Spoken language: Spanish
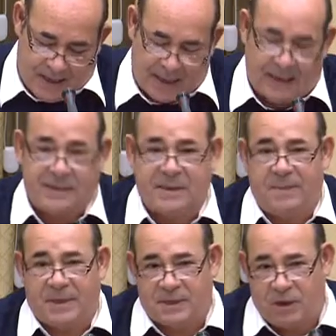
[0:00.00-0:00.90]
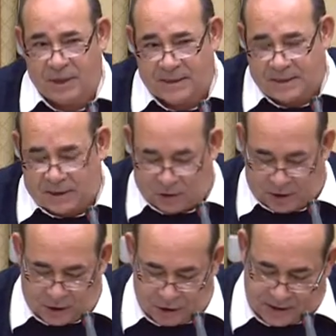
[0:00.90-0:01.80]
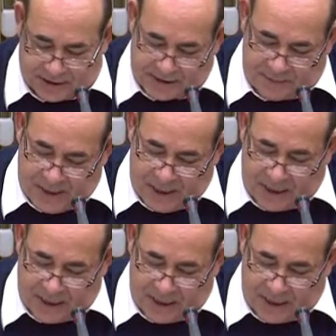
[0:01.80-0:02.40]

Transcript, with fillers: La desinversión, es decir, los recortes,